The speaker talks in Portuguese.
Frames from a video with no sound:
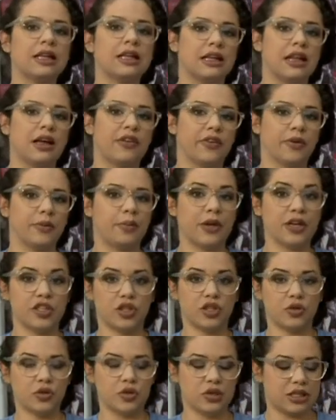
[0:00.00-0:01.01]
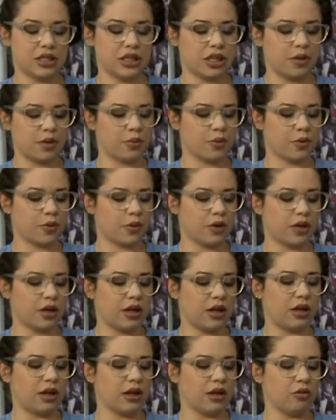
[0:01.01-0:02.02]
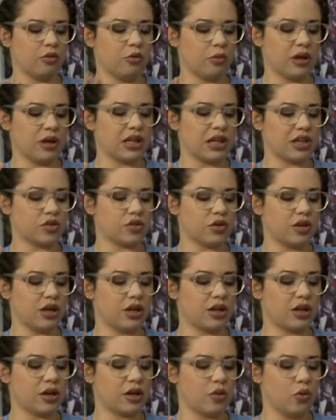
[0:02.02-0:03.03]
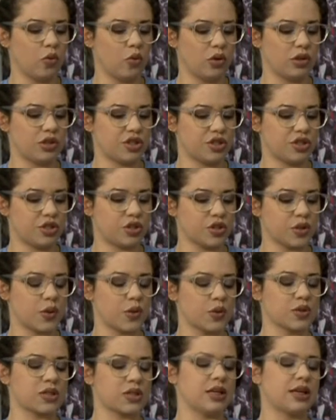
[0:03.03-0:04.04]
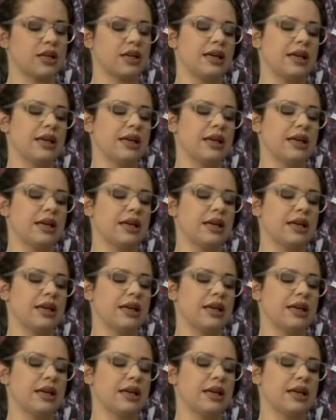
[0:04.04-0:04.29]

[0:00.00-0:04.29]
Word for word: na fanpage do Simpro, que uma é da Juliana Ruas de Souza,